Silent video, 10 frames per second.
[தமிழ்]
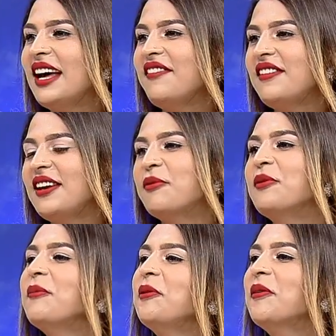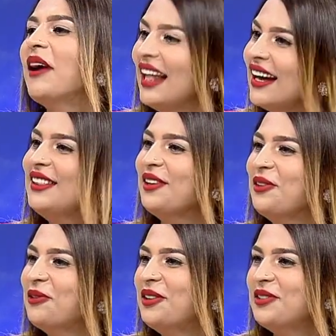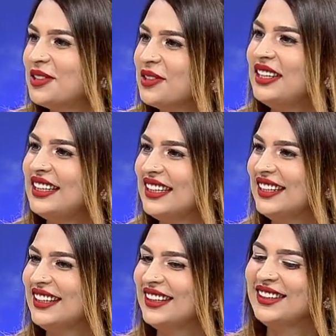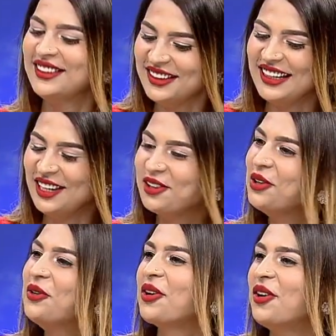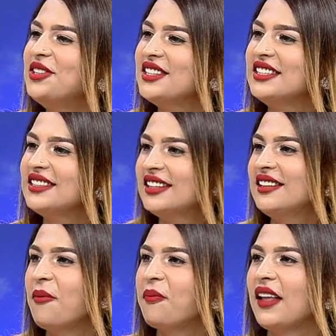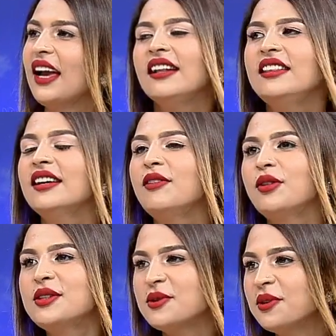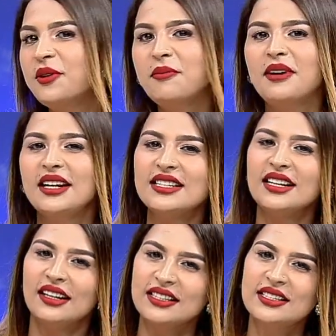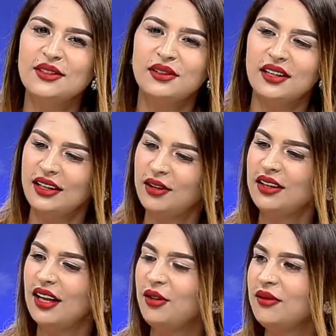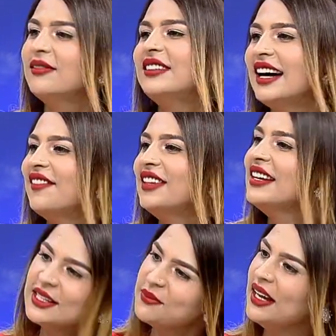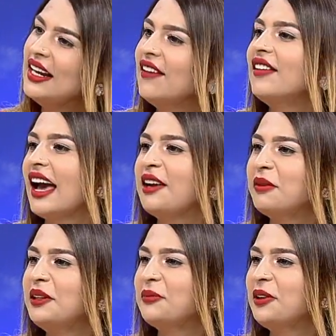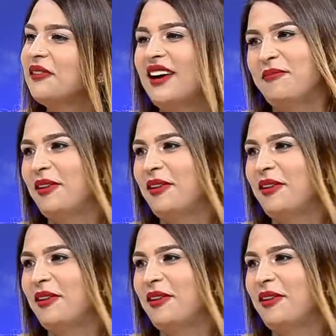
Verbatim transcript: லைஃப்ல நம்ம எப்பயுமே அழகா தெரியும்னு சொல்லிட்டு எனக்குள்ள ஒரு கான்ஷியஸ் எந்த ஒரு சோகம் மனசில் கஷ்டம் எது இருந்தாலும் நான் வந்து ஸ்மைலாக கேரி பண்ணிட்டு போயிடுவேன் அப்போ